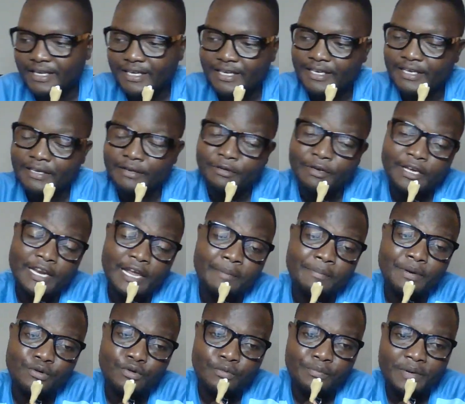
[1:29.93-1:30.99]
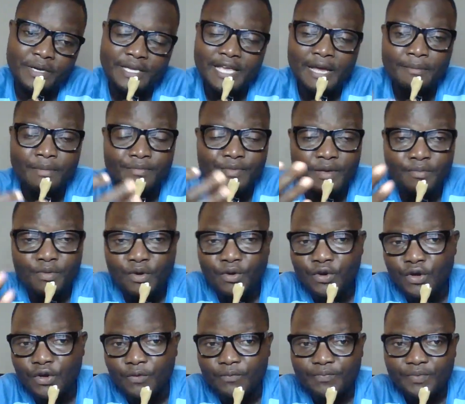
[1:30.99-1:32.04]
Et elle a pris le prix. Il y a même des
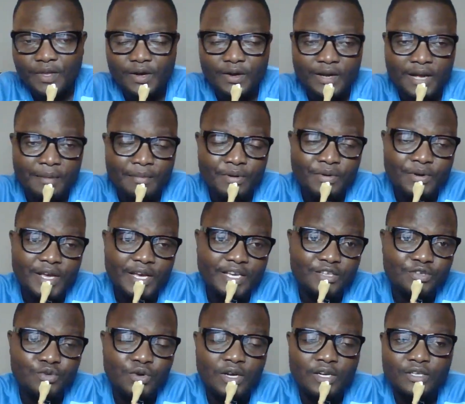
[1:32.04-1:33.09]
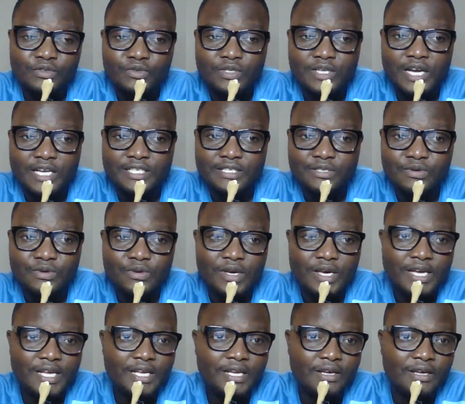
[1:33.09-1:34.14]
blogueurs euh, camerounais qui sont allés jusqu'à dire que
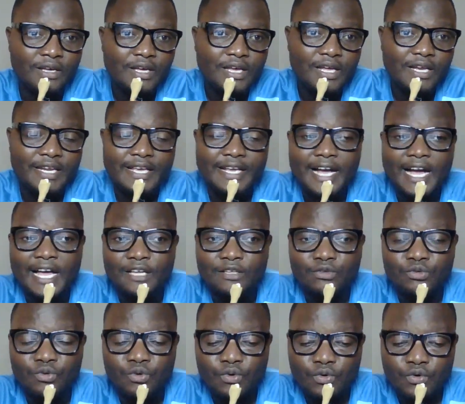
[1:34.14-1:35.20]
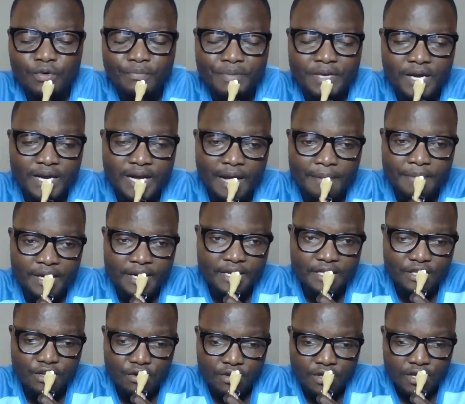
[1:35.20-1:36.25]
eh, les cas est trop, que Bianca
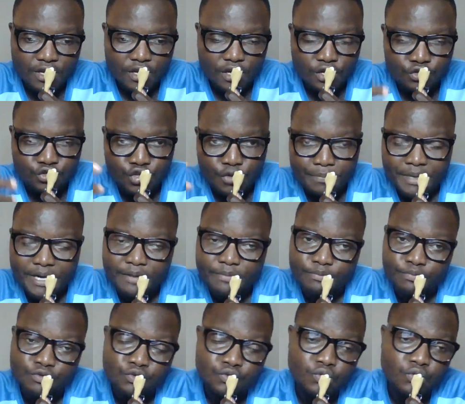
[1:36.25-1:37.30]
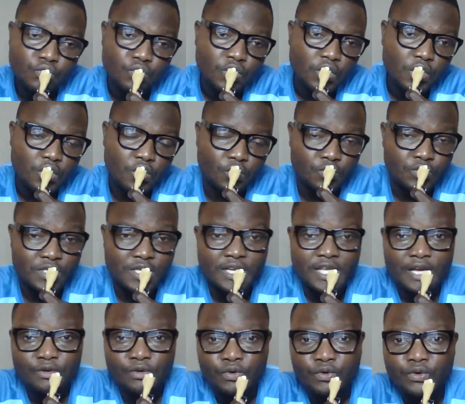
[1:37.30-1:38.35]
mérite euh, ce prix, puisque Roselyne
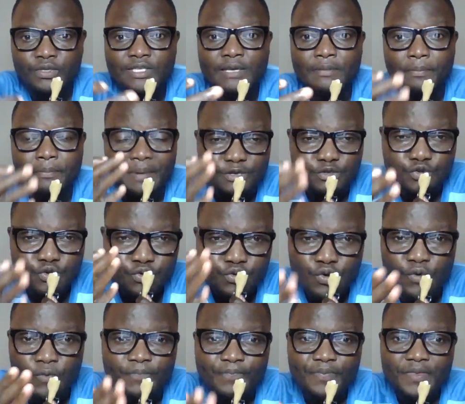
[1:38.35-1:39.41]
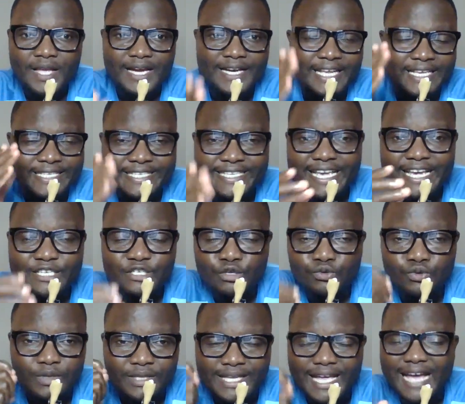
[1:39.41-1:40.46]
Ayo, que c'est parce que les sièges
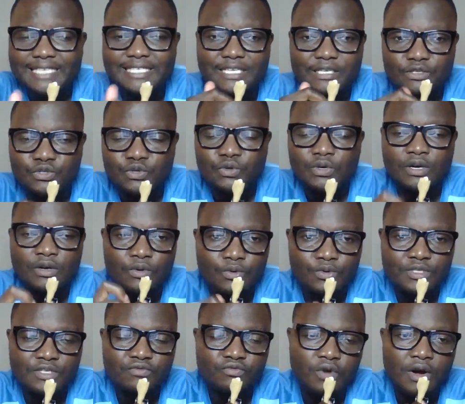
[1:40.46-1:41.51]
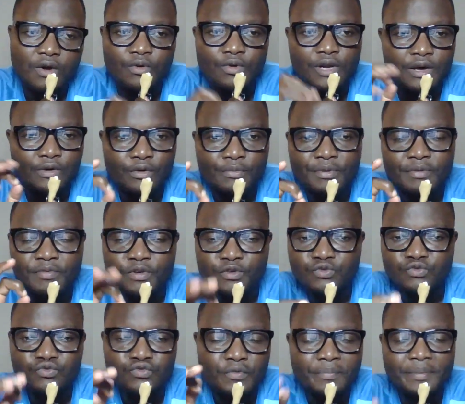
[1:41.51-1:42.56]
de traces sont en Côte d'Ivoire qu'on a remis bien
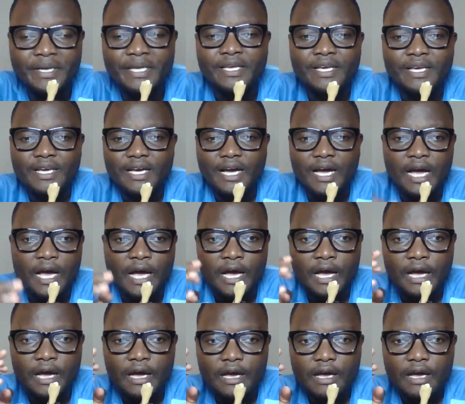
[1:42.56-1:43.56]
sûr ce prix à